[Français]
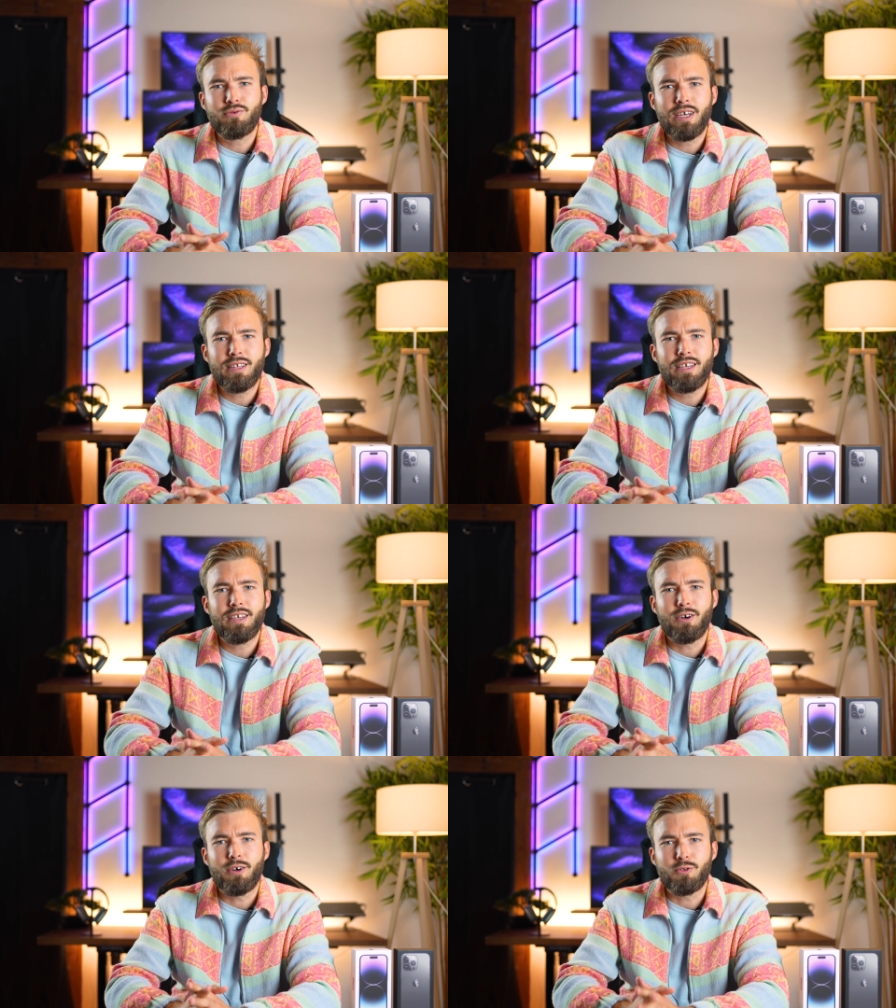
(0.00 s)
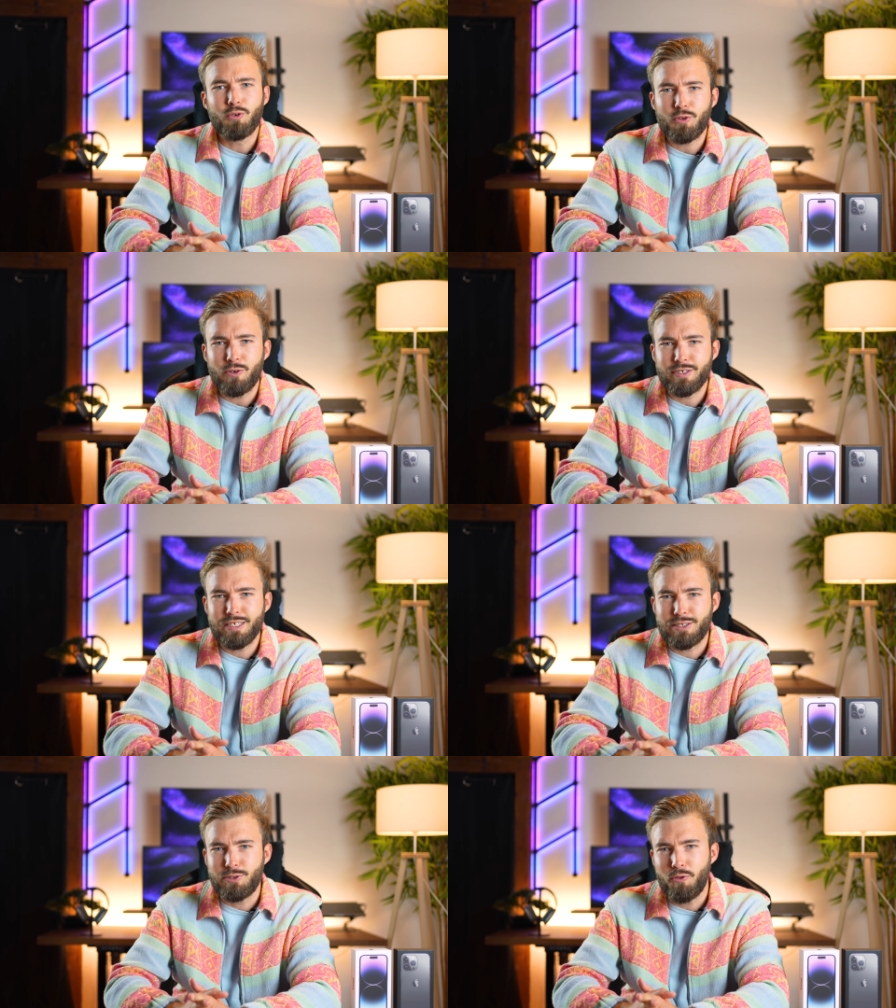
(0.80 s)
c'est une année euh, de
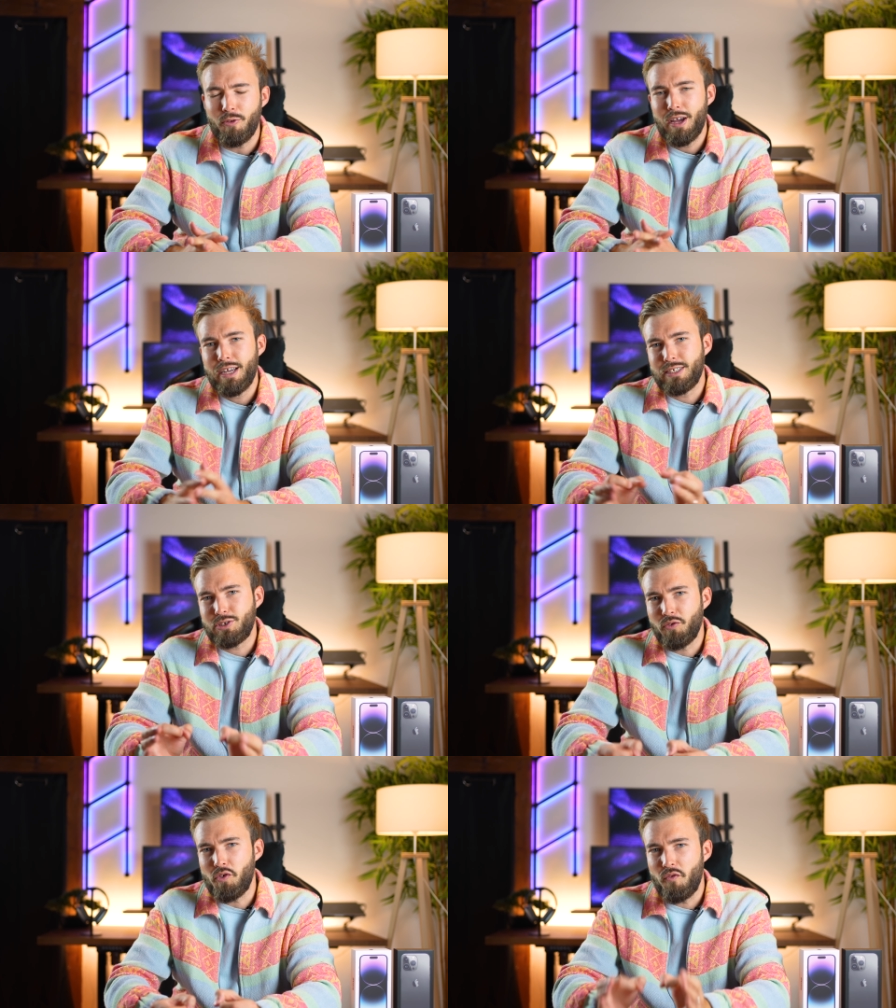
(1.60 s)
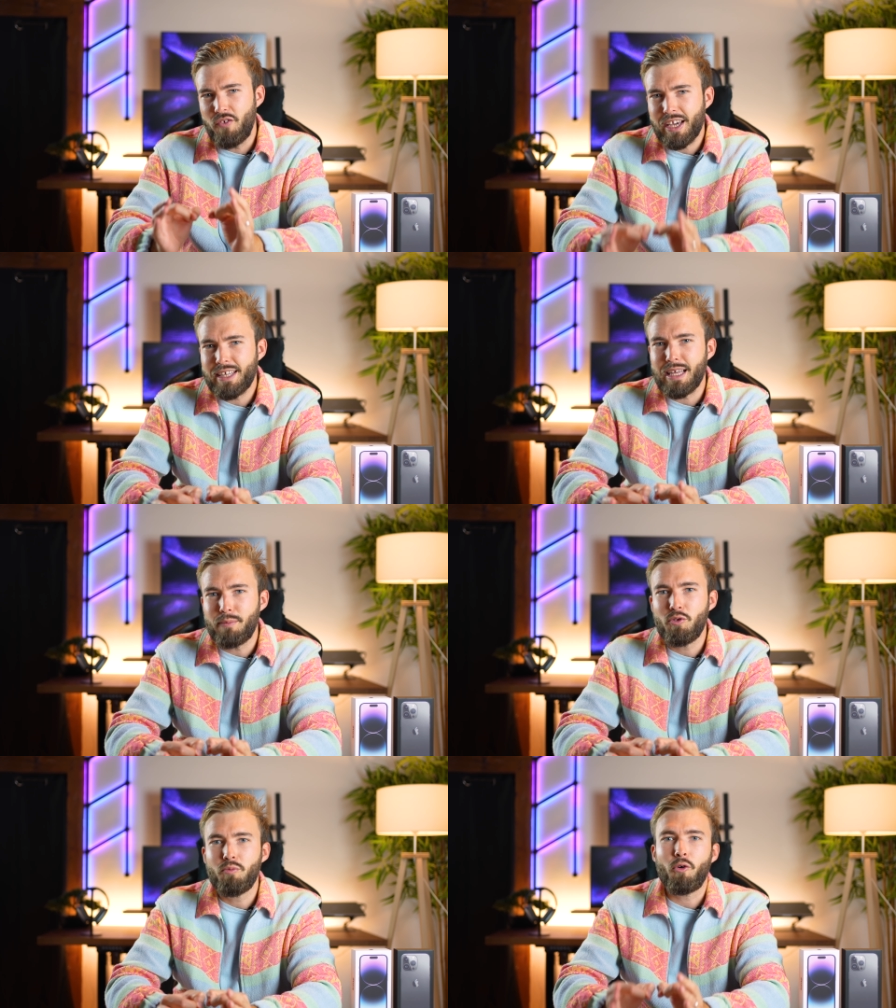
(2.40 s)
transition si on veut
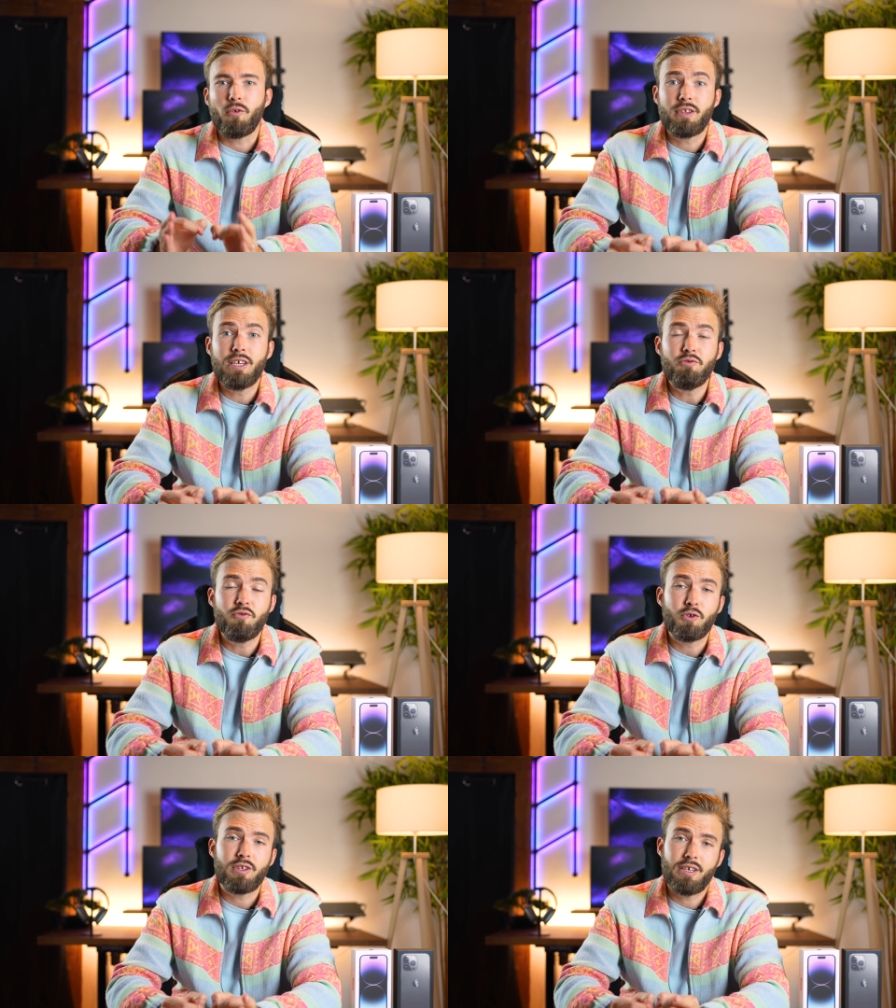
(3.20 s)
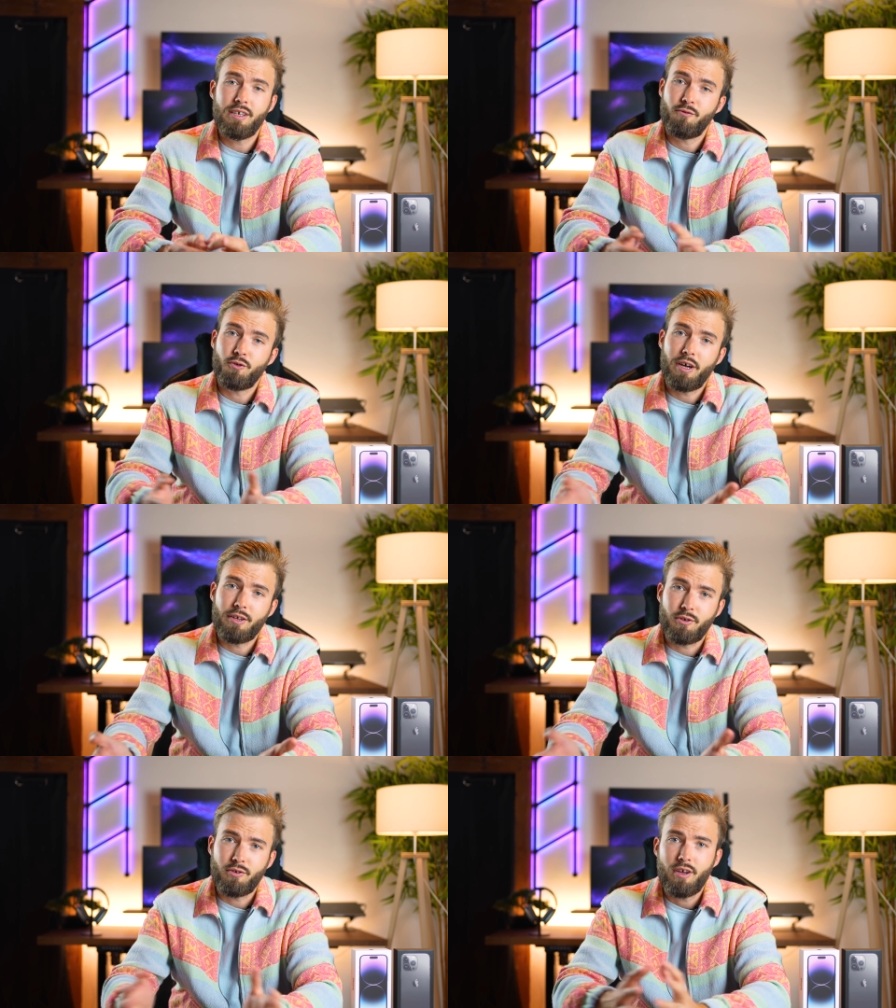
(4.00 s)
véritablement des nouveautés, il faudra
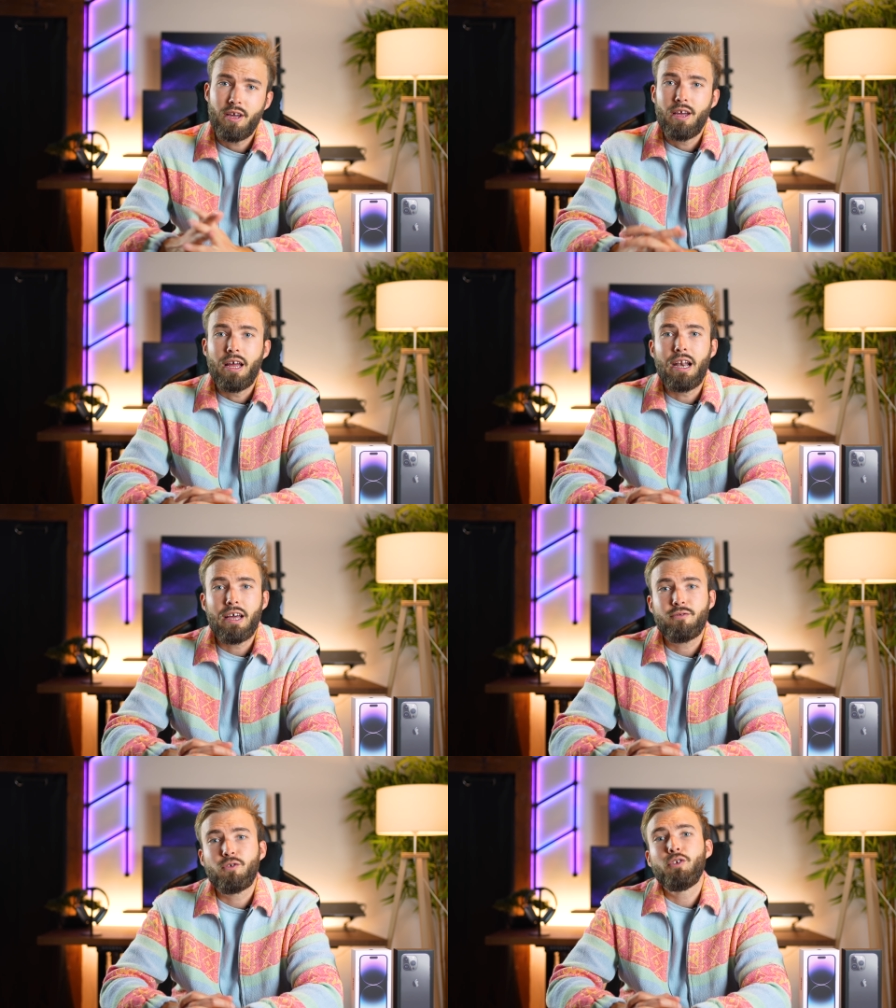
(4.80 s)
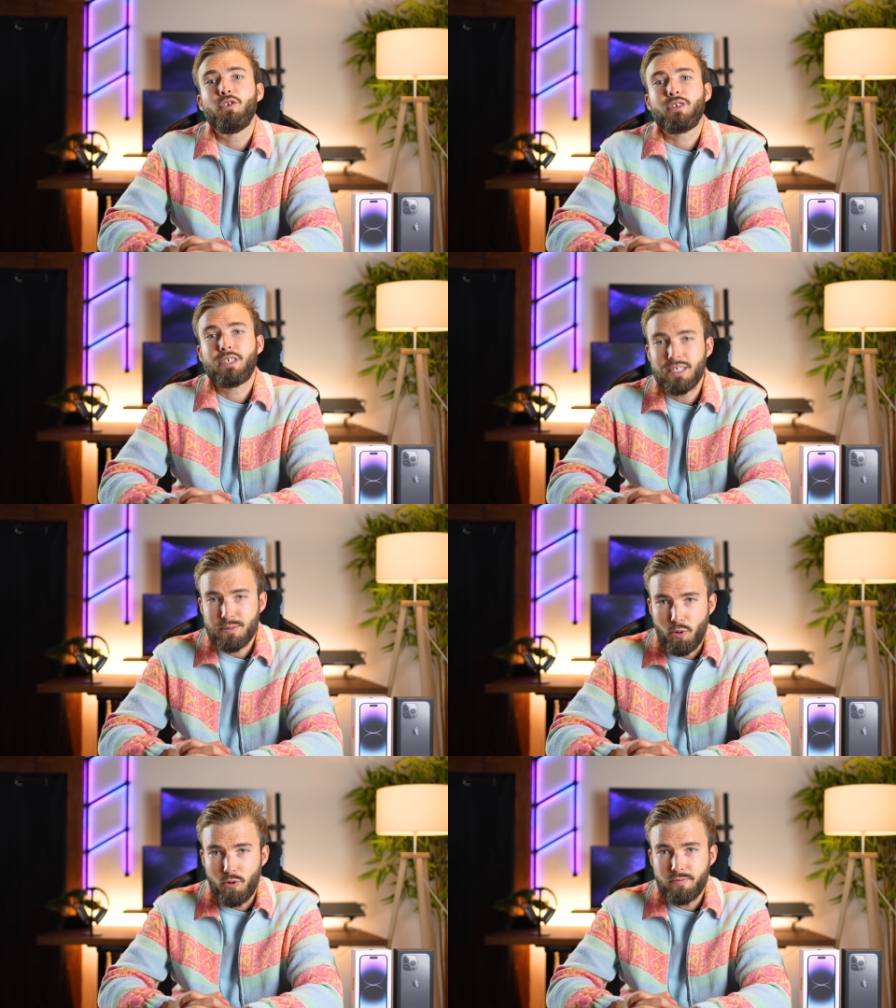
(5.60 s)
attendre l'iPhone
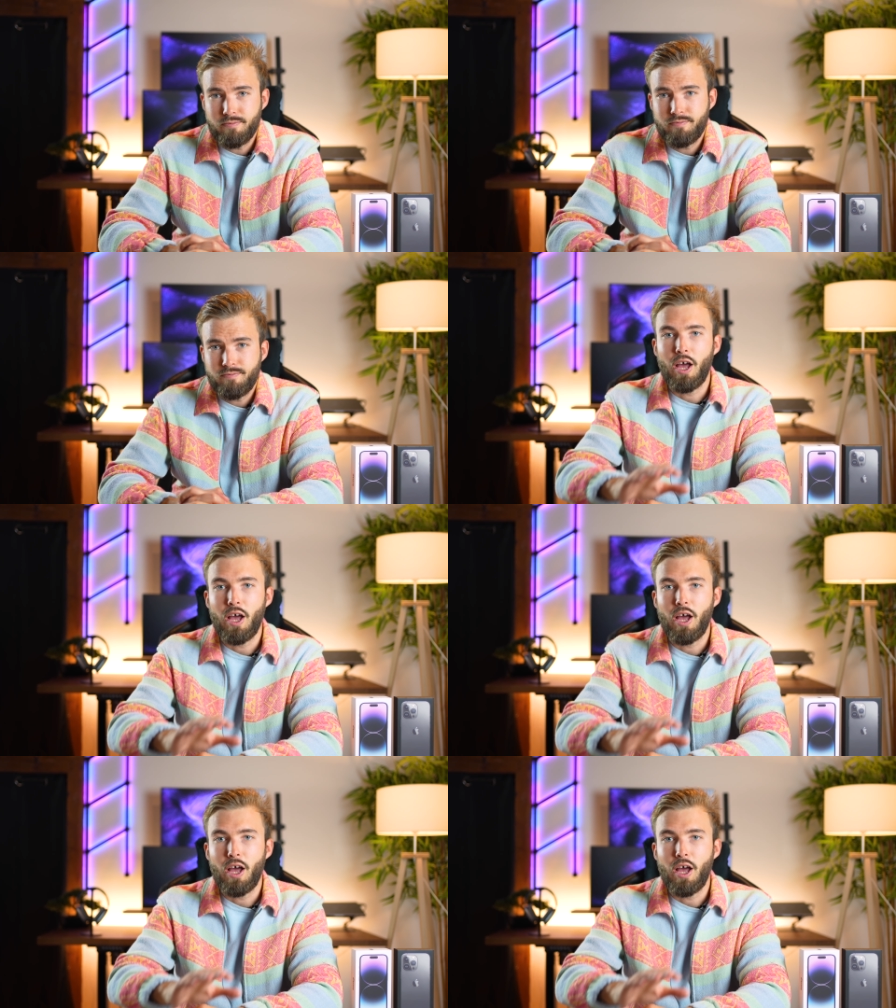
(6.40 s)
15 Pro.